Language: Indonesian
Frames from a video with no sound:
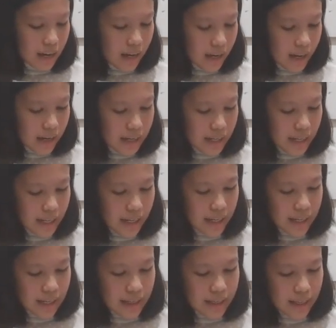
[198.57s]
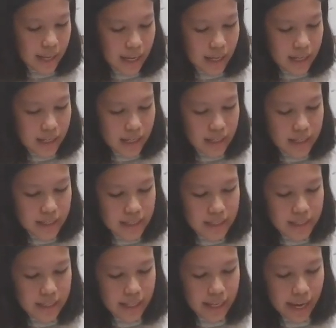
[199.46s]
arkiteken
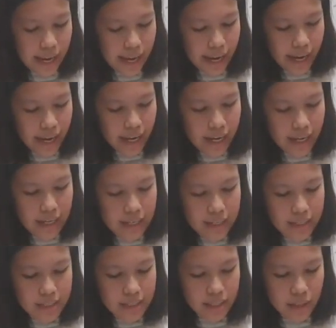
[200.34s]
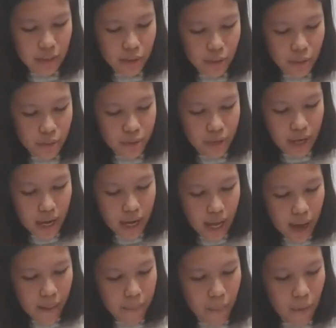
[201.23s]
si e situhuna
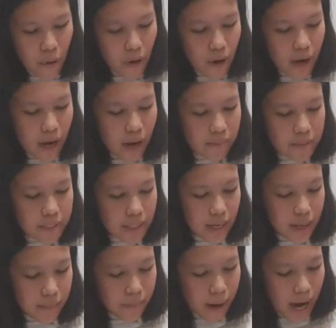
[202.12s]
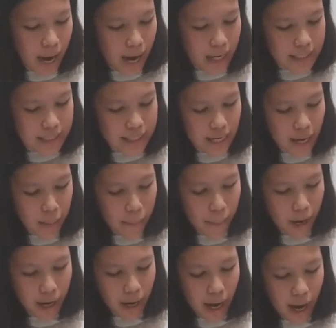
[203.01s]
labo kamsi erbahanca
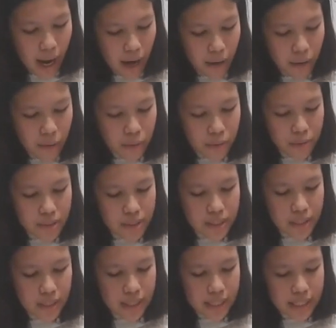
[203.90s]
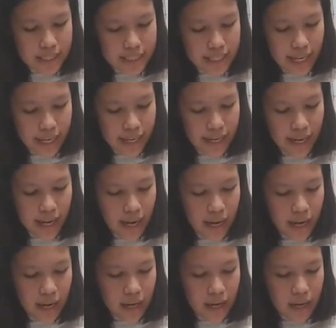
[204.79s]
maka aku seijenda
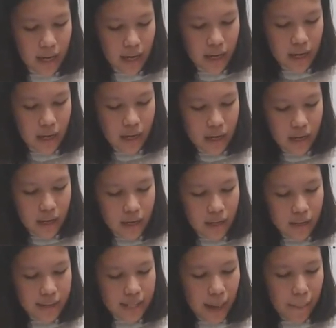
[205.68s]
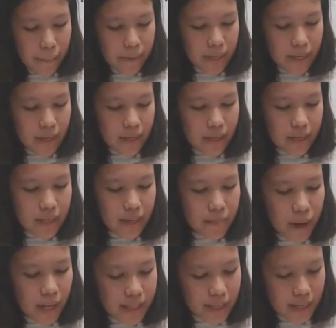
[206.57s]
tapi di
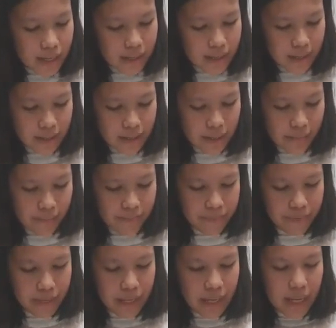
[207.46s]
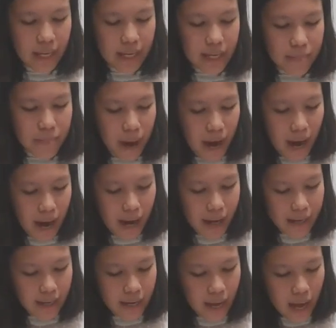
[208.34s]
batang e.
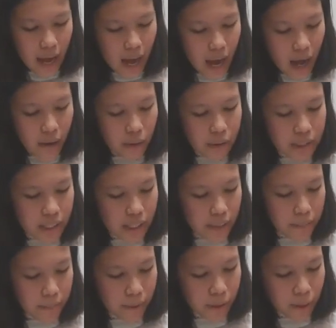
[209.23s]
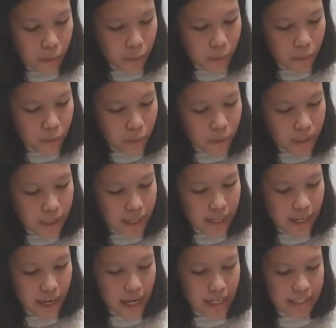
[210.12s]
Ibahana aku jadi
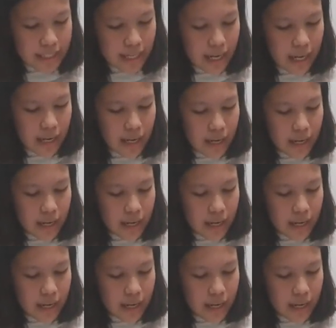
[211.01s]
penungkunan raja.